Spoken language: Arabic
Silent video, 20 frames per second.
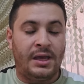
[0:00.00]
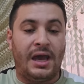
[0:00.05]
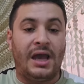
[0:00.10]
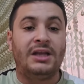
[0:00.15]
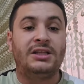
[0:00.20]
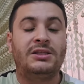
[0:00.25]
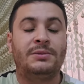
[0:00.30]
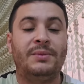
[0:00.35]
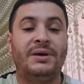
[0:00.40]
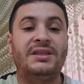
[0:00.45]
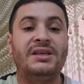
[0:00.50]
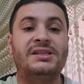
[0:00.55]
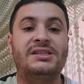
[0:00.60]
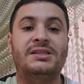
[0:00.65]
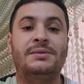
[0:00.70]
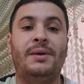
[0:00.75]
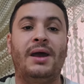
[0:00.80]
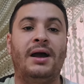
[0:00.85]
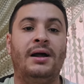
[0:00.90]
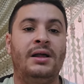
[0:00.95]
ايت ما دي
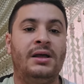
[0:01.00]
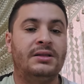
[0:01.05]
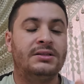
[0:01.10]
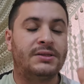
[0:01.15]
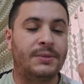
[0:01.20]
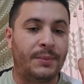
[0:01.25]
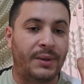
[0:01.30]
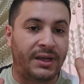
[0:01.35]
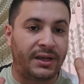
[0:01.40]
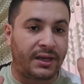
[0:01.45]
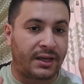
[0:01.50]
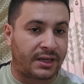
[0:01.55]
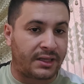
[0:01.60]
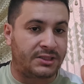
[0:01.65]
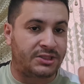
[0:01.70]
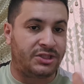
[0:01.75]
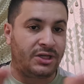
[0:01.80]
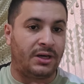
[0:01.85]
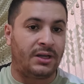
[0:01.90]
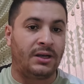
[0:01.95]
السمع تمني غير
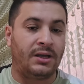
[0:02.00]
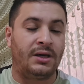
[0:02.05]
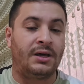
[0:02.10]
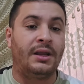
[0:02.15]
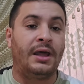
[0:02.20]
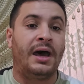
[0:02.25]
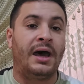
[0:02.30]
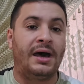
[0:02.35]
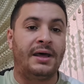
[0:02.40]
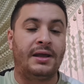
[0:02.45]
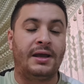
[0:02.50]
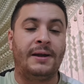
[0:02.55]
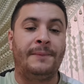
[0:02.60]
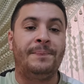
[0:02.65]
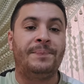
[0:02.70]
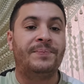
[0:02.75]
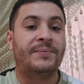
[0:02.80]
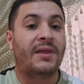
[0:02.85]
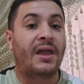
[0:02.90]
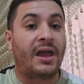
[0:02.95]
ان شاء الله
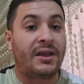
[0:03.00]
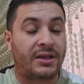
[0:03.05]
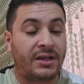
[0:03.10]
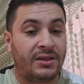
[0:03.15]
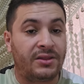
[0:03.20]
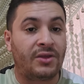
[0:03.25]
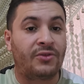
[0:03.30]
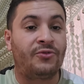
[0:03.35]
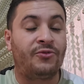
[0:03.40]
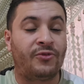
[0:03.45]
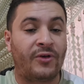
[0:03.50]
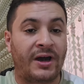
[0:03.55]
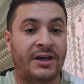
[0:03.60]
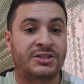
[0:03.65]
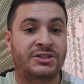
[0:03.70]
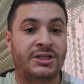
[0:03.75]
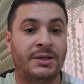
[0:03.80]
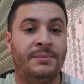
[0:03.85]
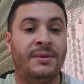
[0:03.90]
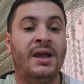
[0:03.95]
نهارا اكيد
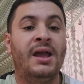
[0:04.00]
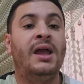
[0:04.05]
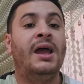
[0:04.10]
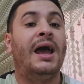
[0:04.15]
يتفارجم